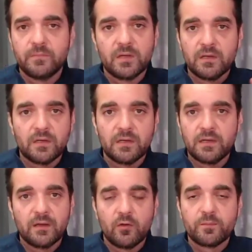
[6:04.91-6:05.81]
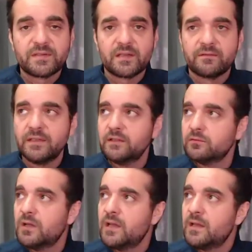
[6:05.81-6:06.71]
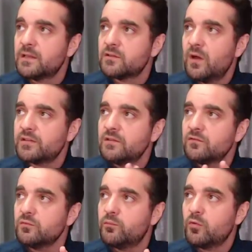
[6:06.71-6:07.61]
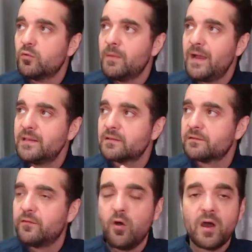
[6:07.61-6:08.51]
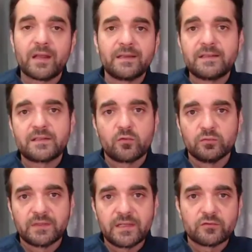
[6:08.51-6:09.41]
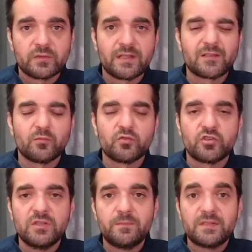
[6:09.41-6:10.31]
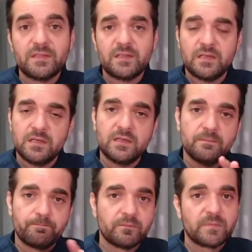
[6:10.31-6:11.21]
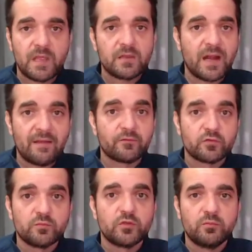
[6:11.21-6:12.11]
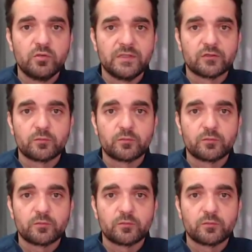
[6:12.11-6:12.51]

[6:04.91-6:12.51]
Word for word: uh, observando, são ativos um pouco mais fora desse contexto das blue chips e que tem gráficos muito bonitos,